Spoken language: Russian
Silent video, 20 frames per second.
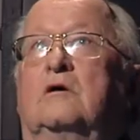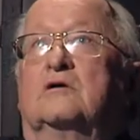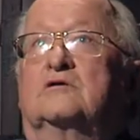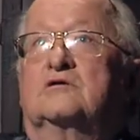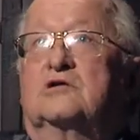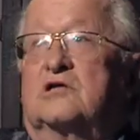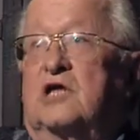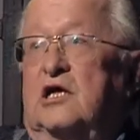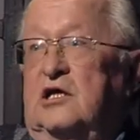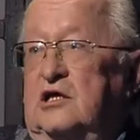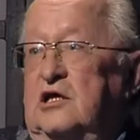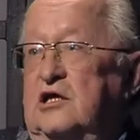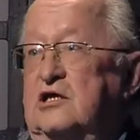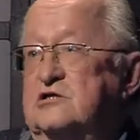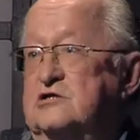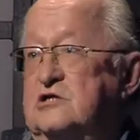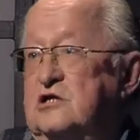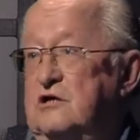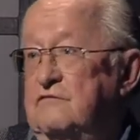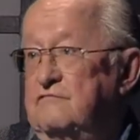За
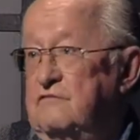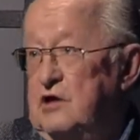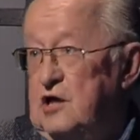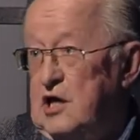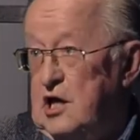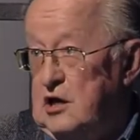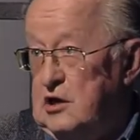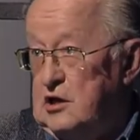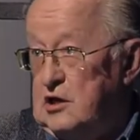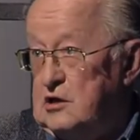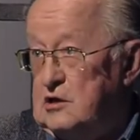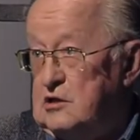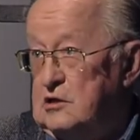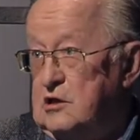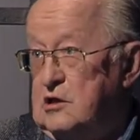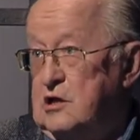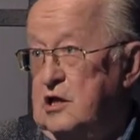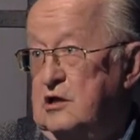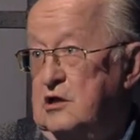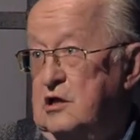такие заявления,
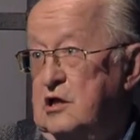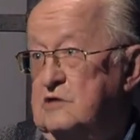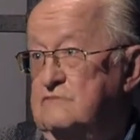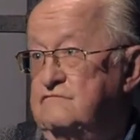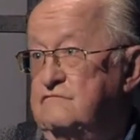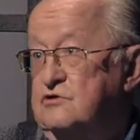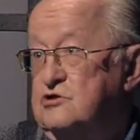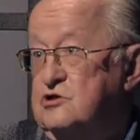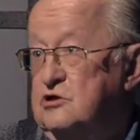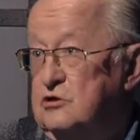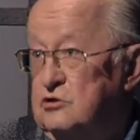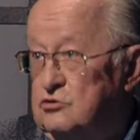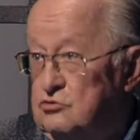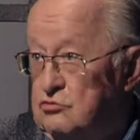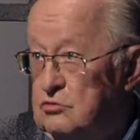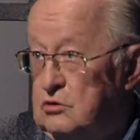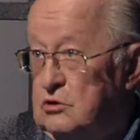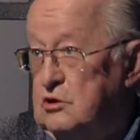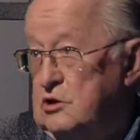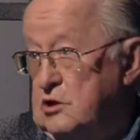находясь в
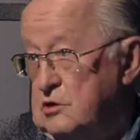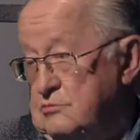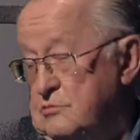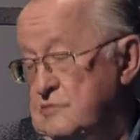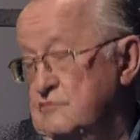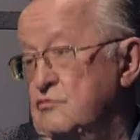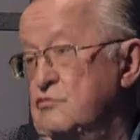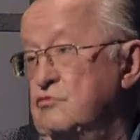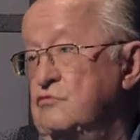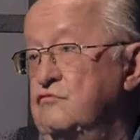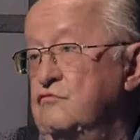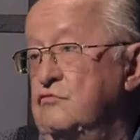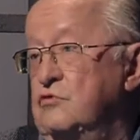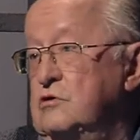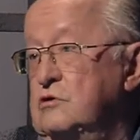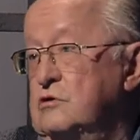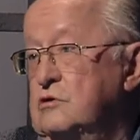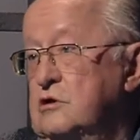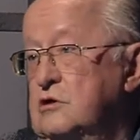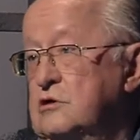Вашингтоне, я бы его
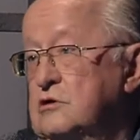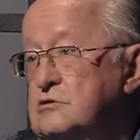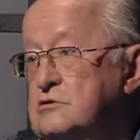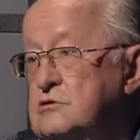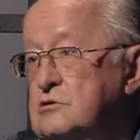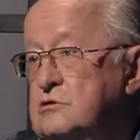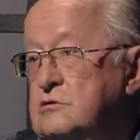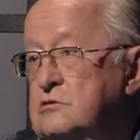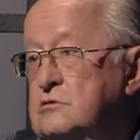уволил, конечно.